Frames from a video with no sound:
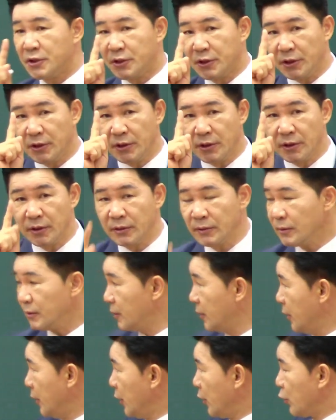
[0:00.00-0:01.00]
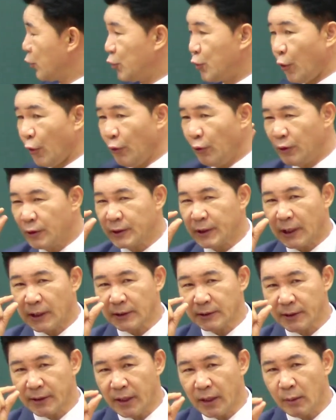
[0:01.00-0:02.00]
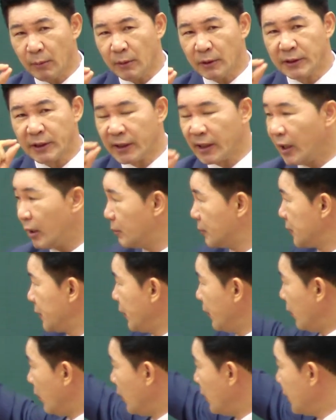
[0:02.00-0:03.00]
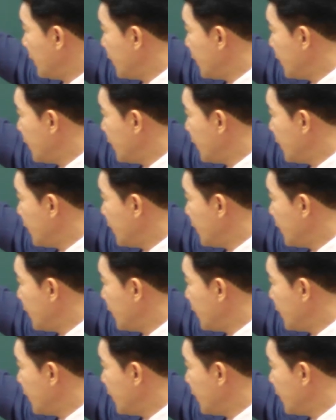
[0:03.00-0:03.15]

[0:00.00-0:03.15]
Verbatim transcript: 저는 교육자 한 사람을 생각하면서요.